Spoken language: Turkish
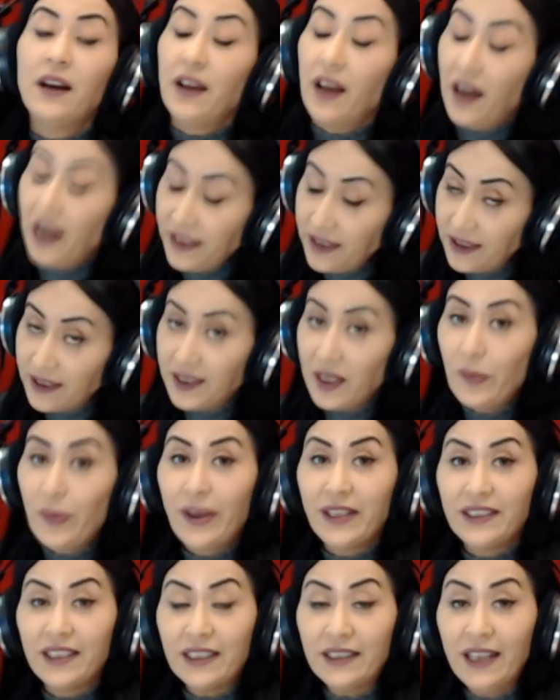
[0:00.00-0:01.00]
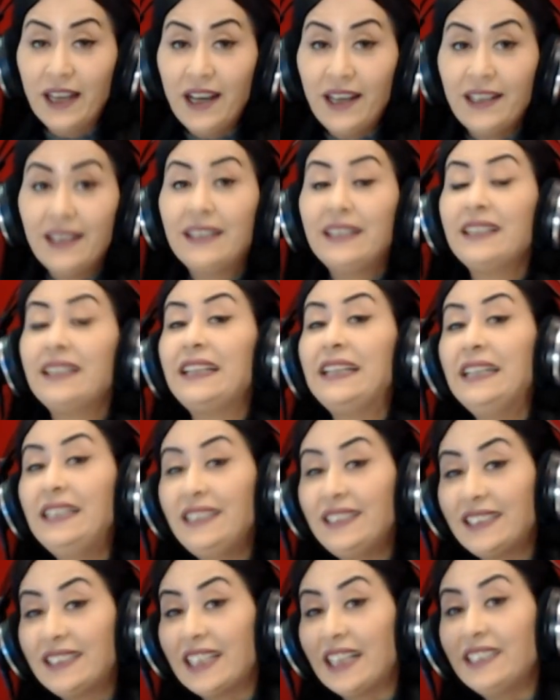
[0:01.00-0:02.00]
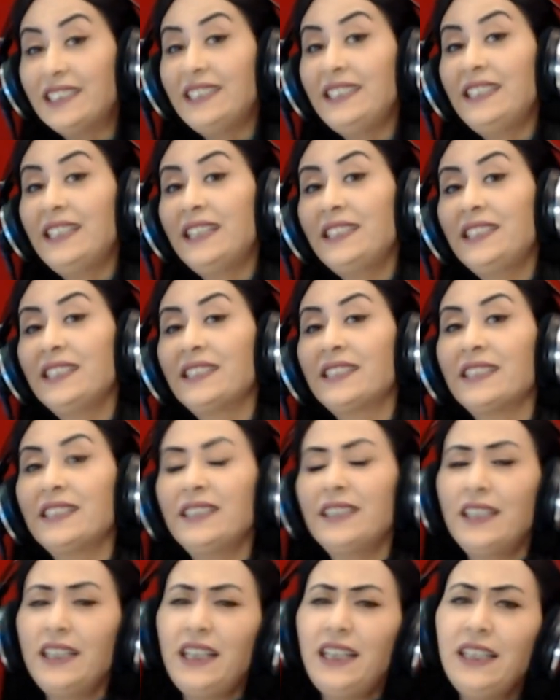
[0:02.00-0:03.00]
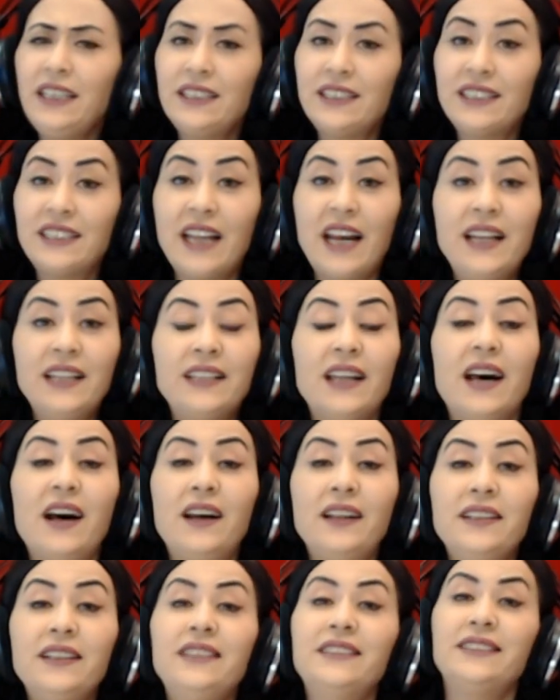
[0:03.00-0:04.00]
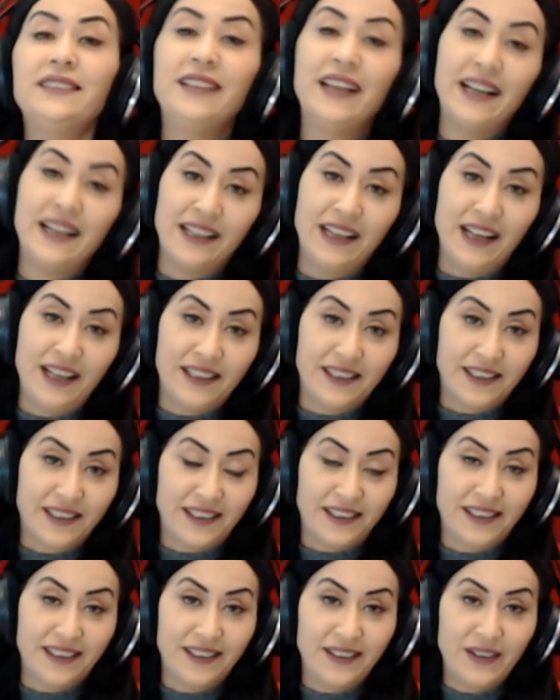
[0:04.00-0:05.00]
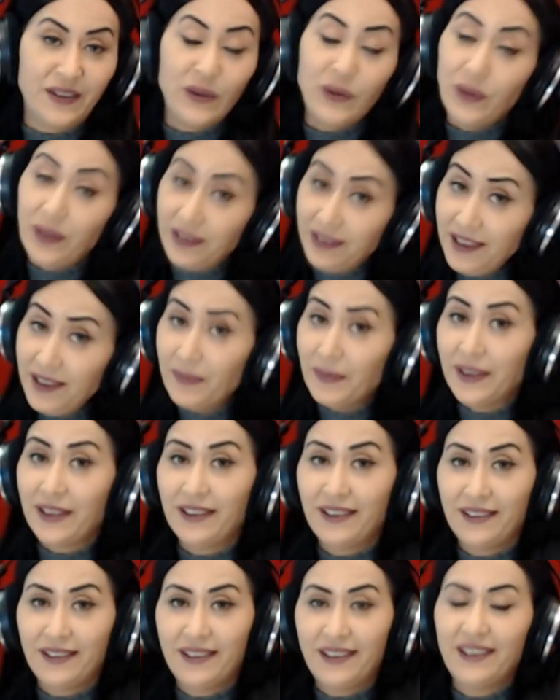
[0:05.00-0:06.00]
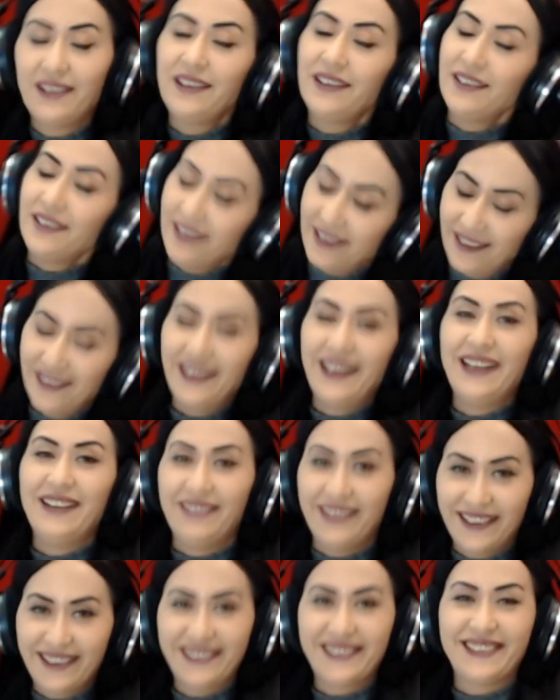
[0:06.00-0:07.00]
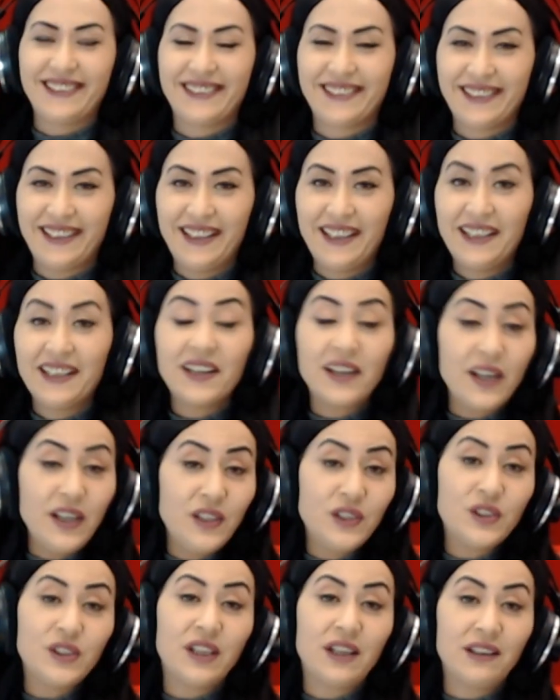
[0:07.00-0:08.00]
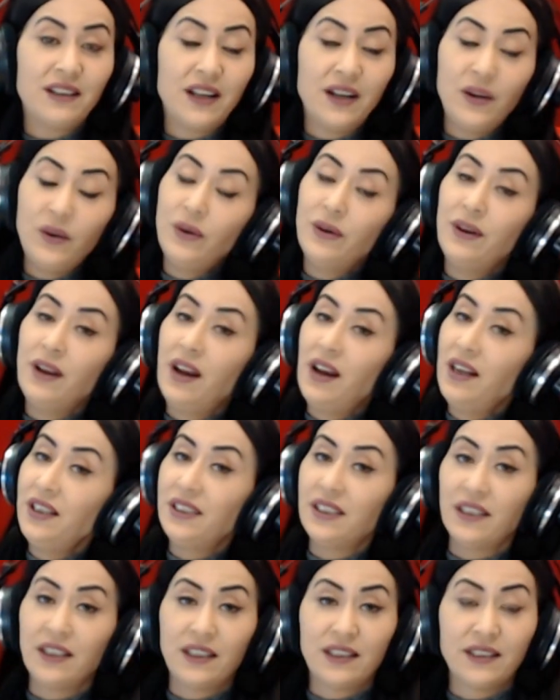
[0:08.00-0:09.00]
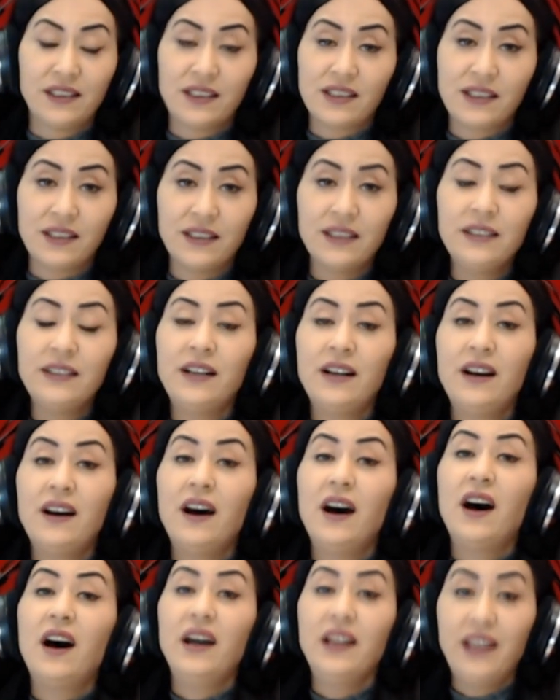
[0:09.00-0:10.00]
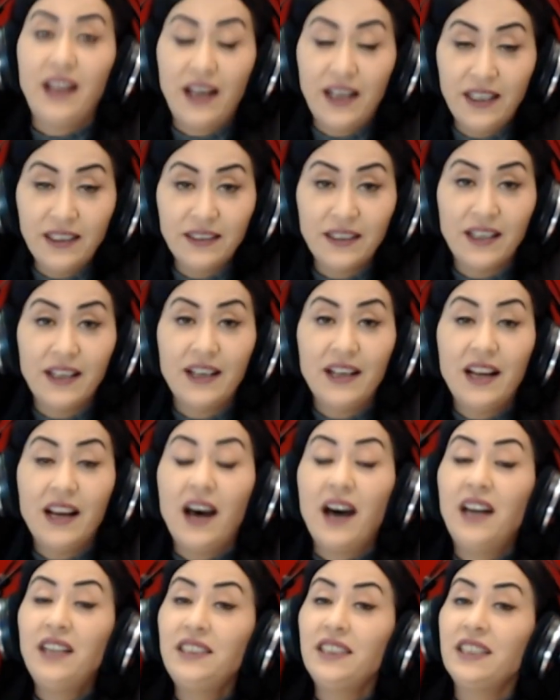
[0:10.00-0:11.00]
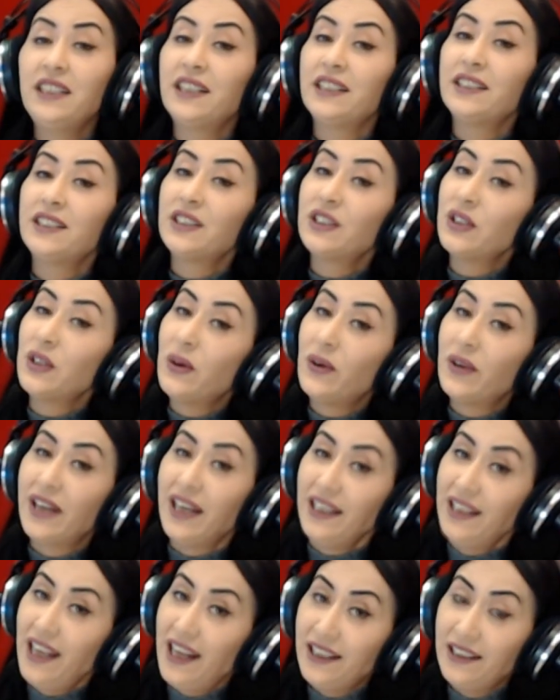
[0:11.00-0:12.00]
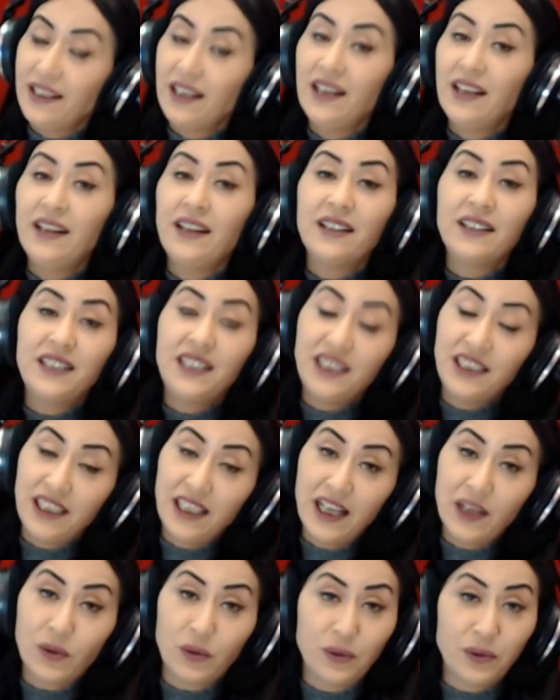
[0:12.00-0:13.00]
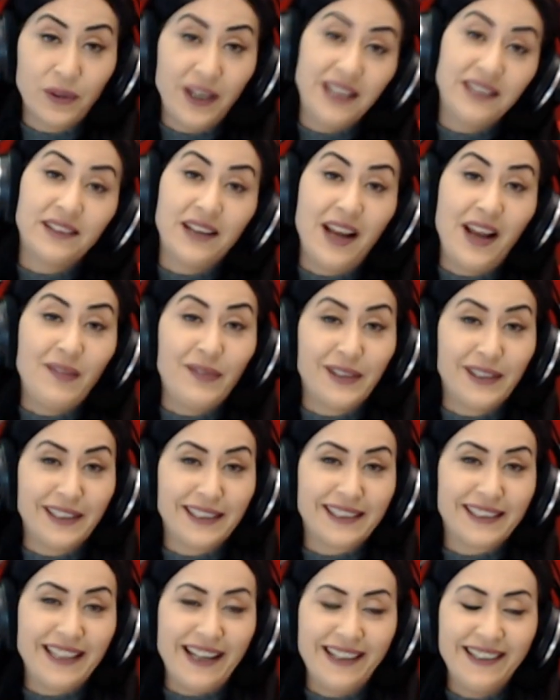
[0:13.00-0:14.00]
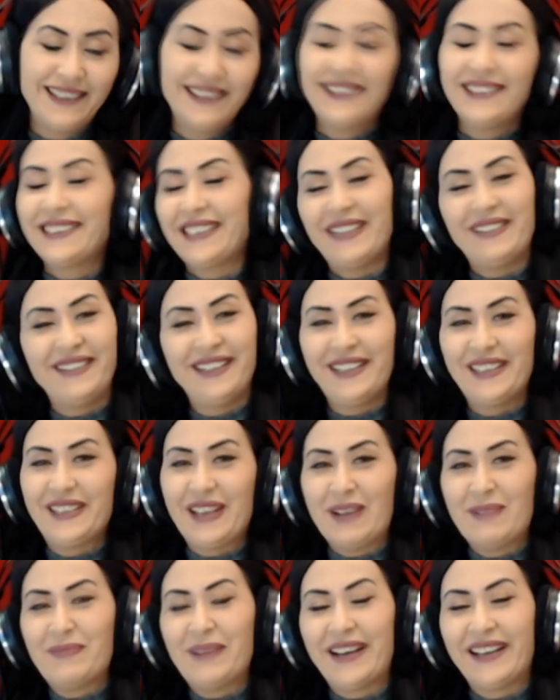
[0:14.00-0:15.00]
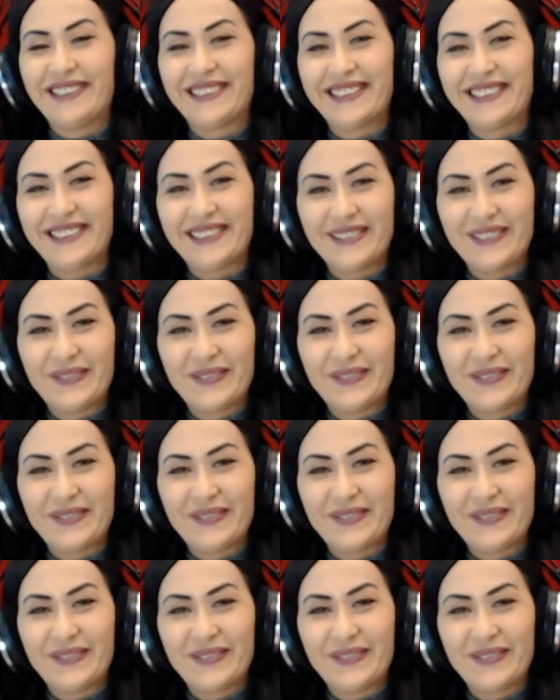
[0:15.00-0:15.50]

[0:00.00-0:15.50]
Aynı zamanda da insanın acısını insan alır derler. Öyle değil mi? Evet. İnşallah öyle acılarınızı alan, acılarınızı yok eden kişiler olur etrafınızda sevgili can bağları.